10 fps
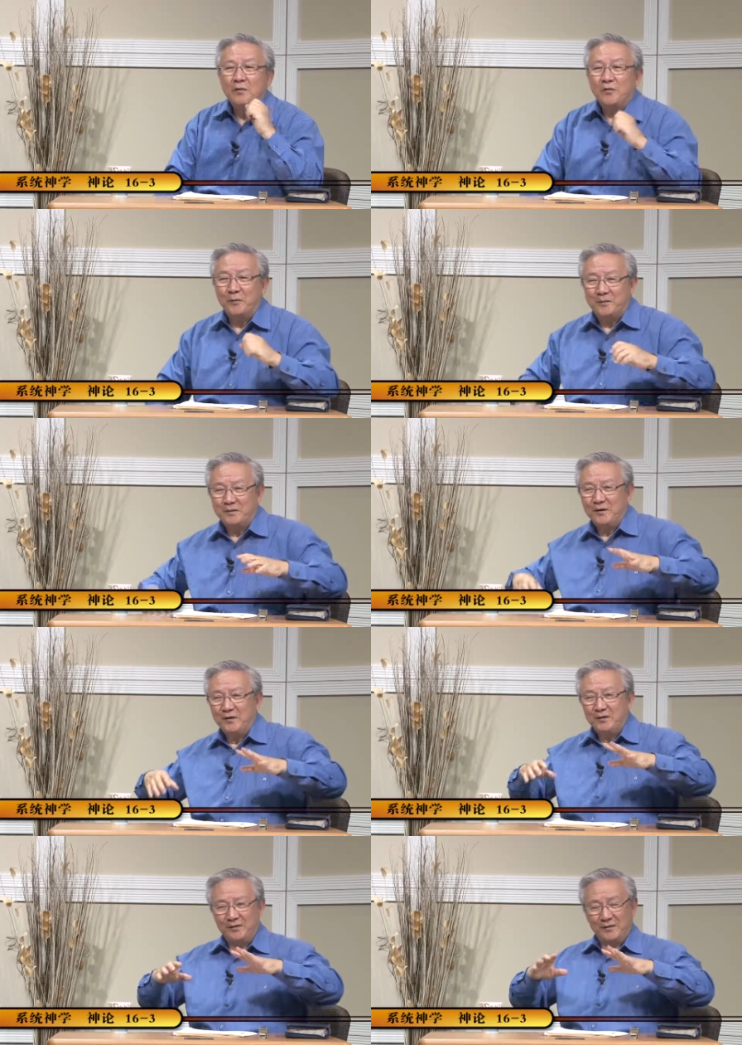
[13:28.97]
我，
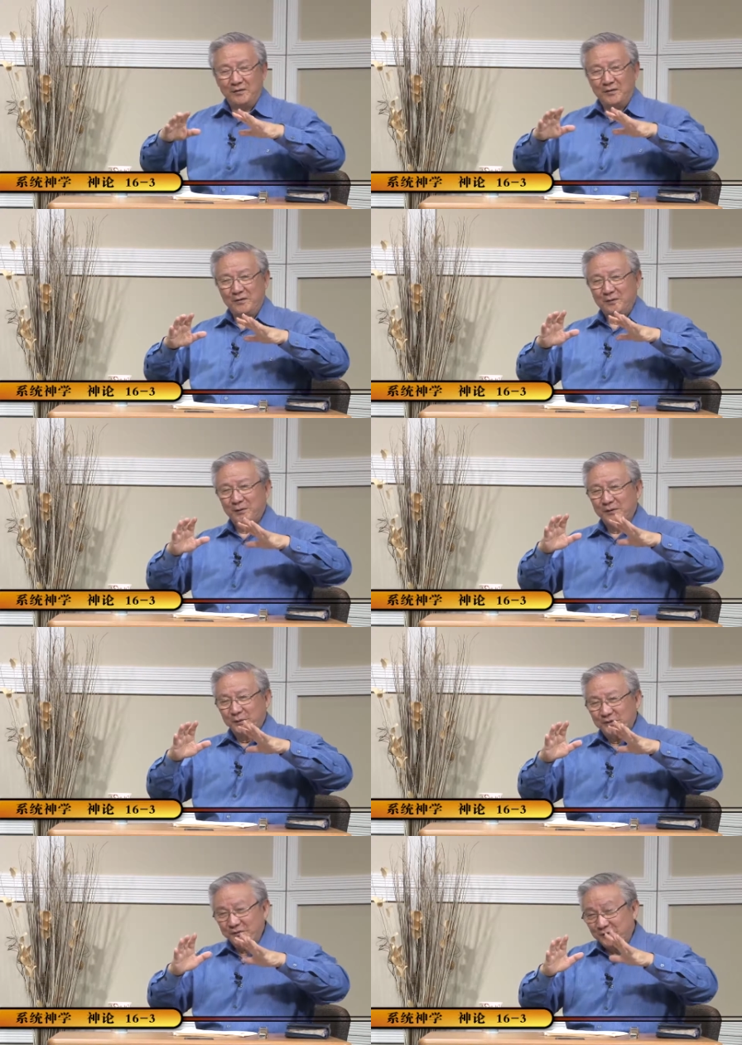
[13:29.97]
我
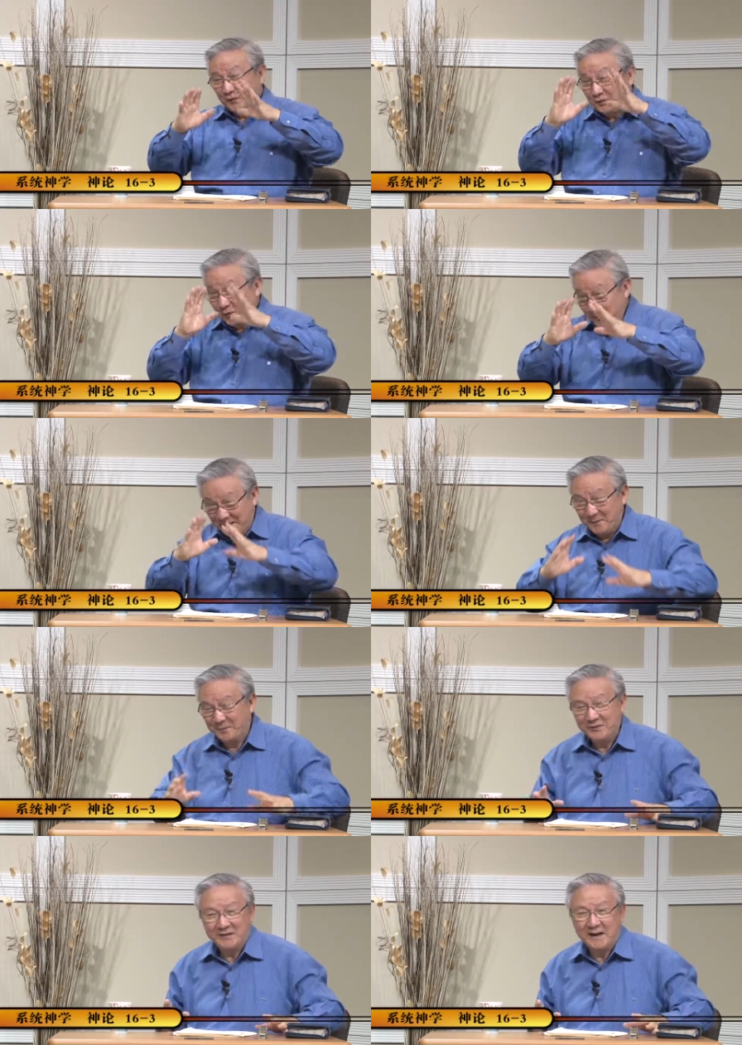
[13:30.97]
我只是重点
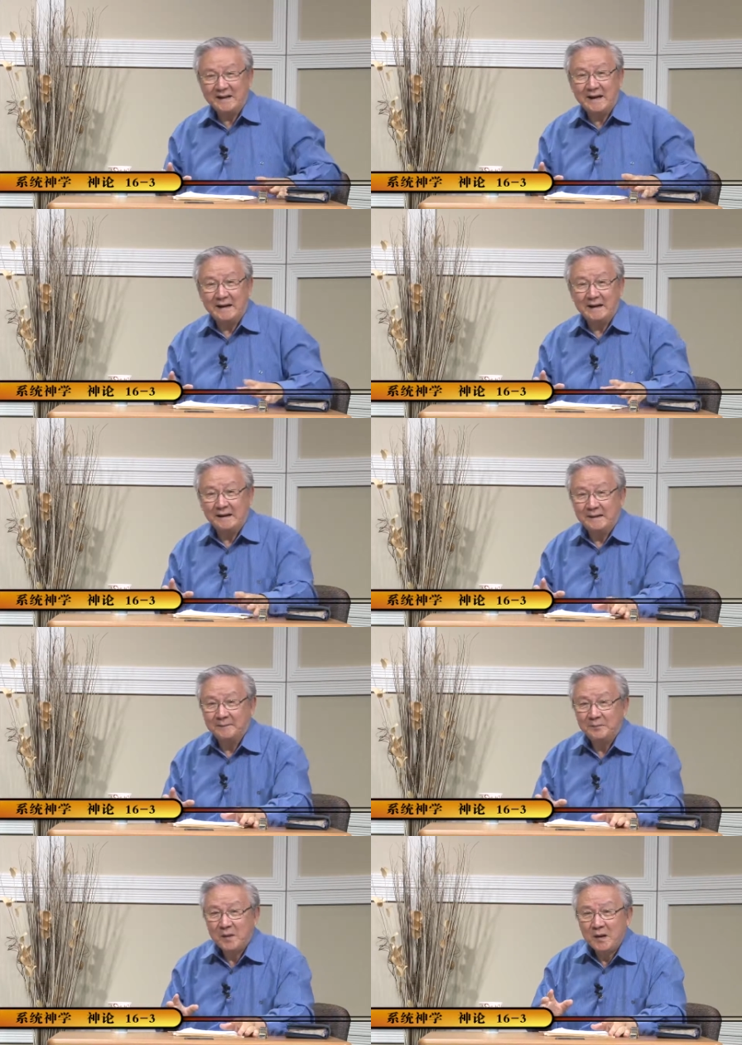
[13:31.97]
不是在那里
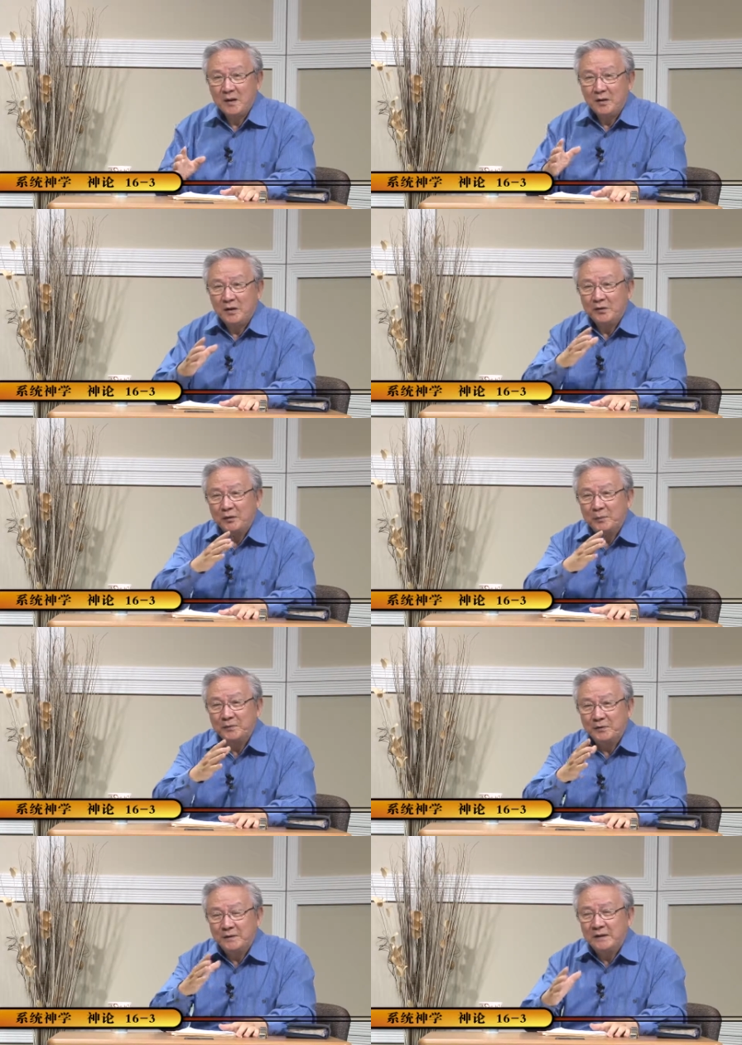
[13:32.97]
啊。很多不
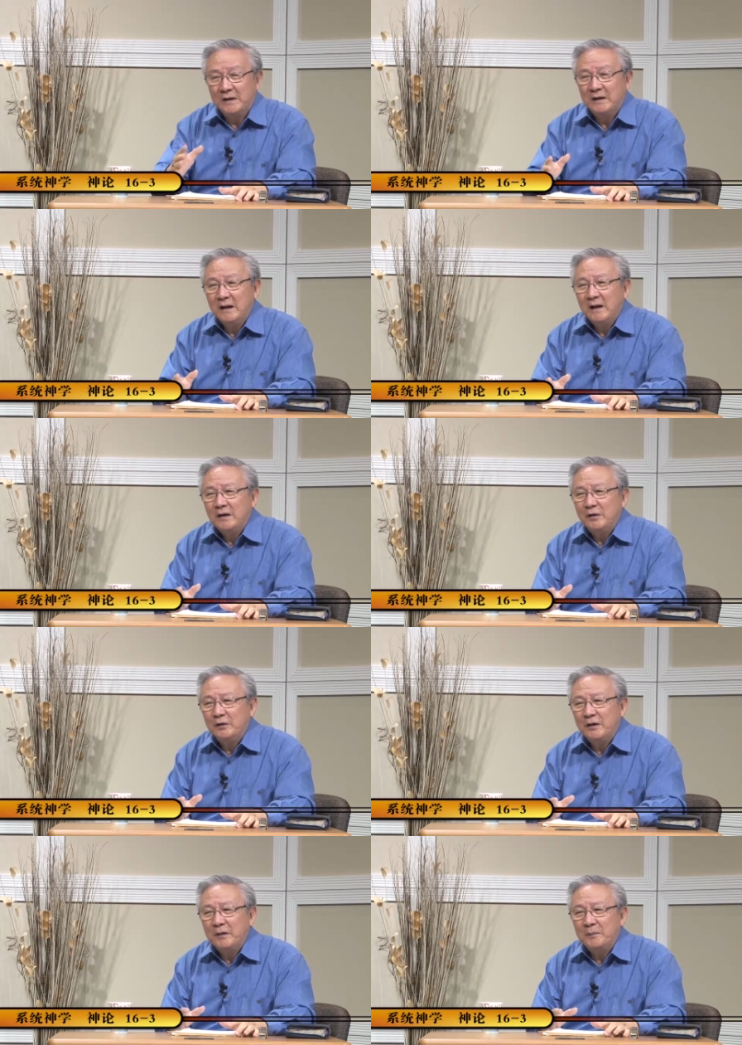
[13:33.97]
同的人
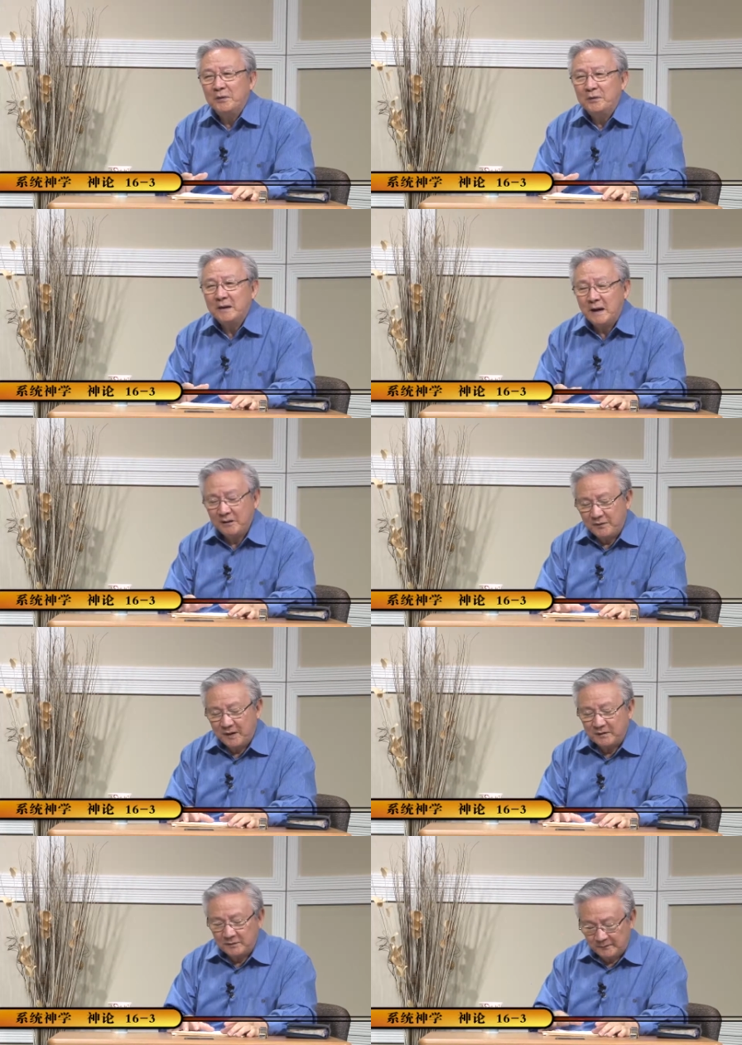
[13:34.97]
有那个不同的看
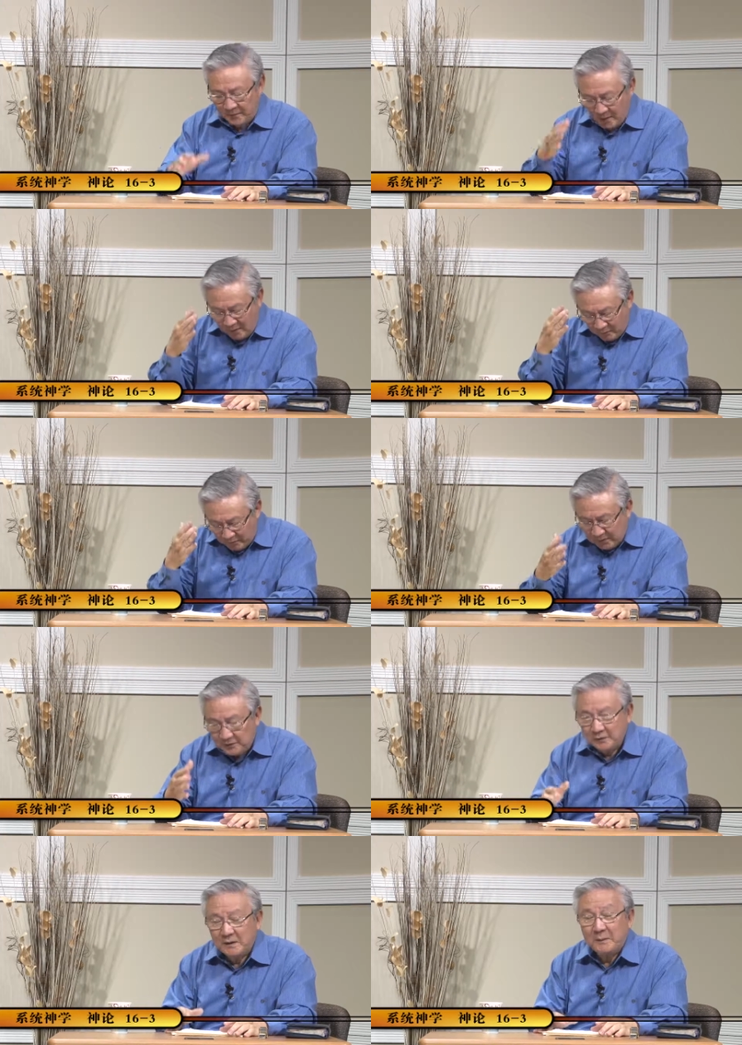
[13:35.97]
法的时候，我尊
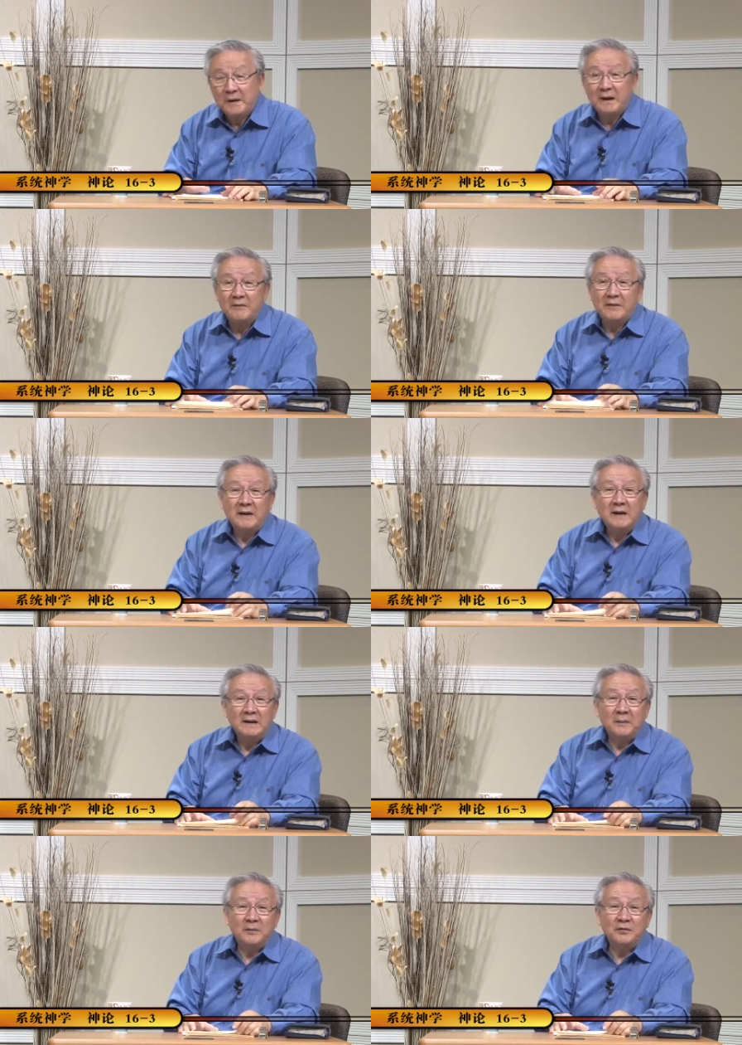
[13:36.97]
重他们的看法。
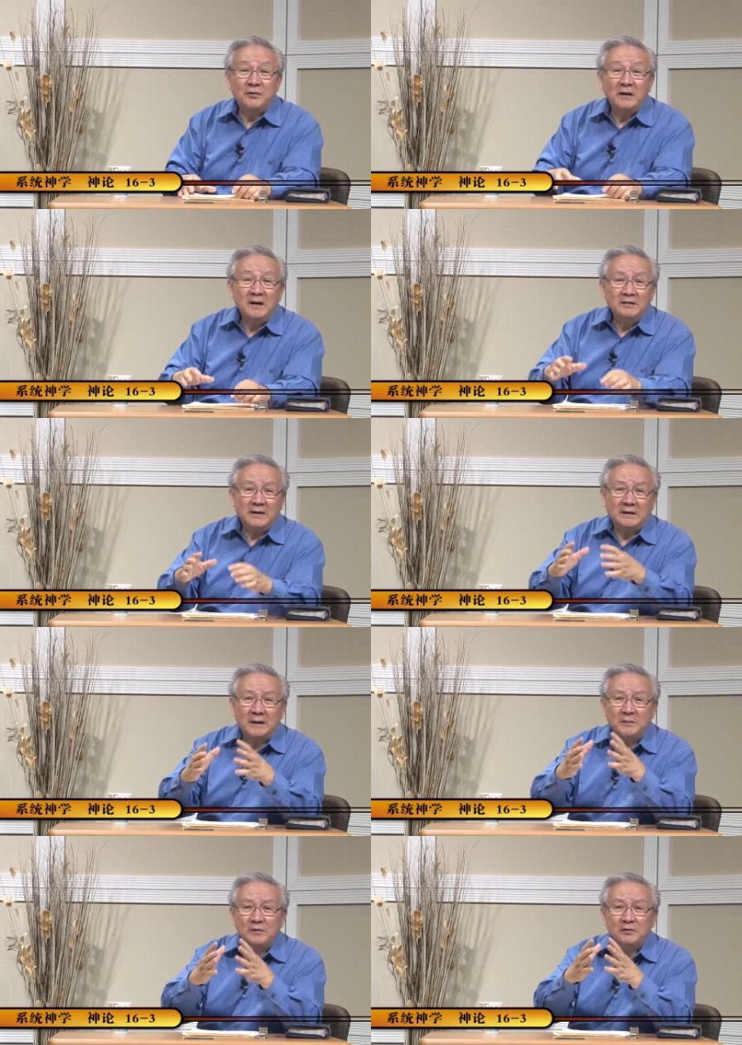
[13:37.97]
他们都是只要
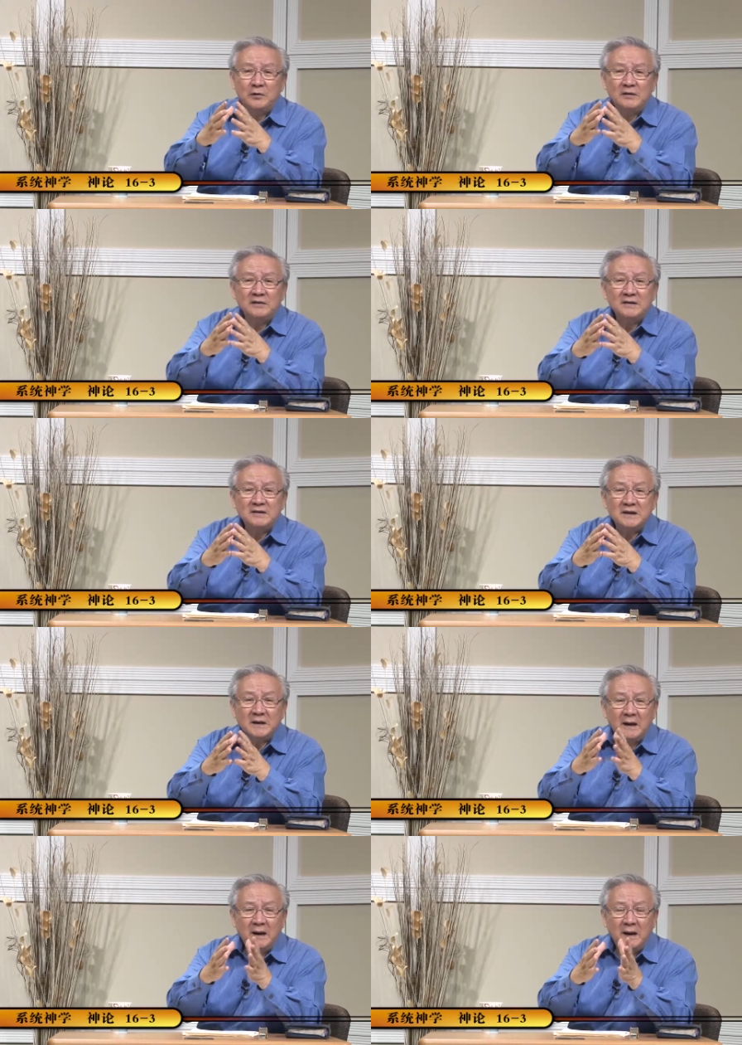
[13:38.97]
他们是对圣经